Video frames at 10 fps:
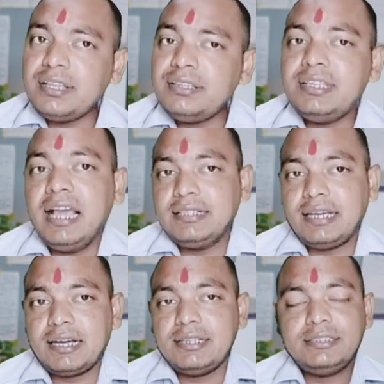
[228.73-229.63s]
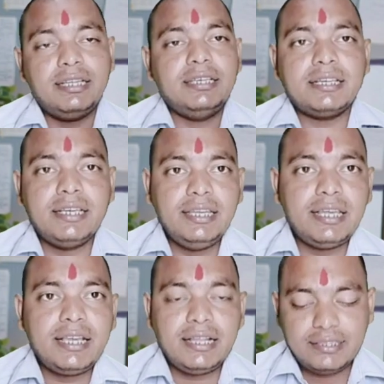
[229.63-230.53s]
दिया जाएगा चलिए
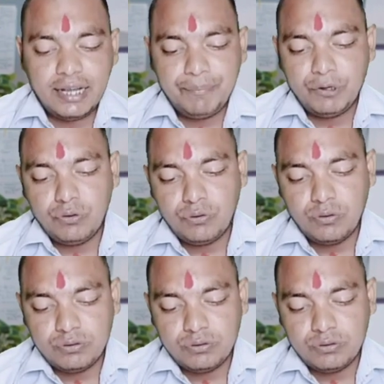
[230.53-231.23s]
क्लियर यहाँ तक आप लोगों